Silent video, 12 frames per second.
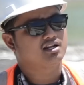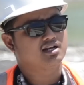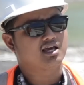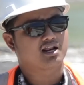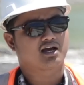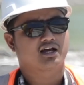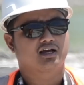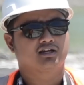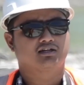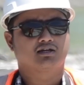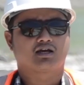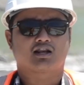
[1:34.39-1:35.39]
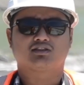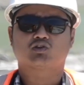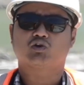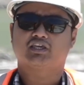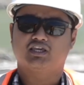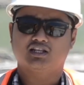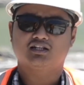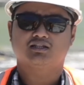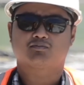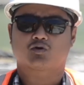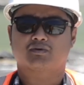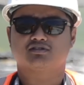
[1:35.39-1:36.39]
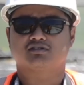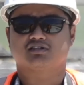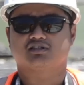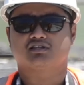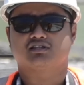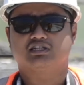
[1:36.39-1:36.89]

di daerah Rantau Ikil di provinsi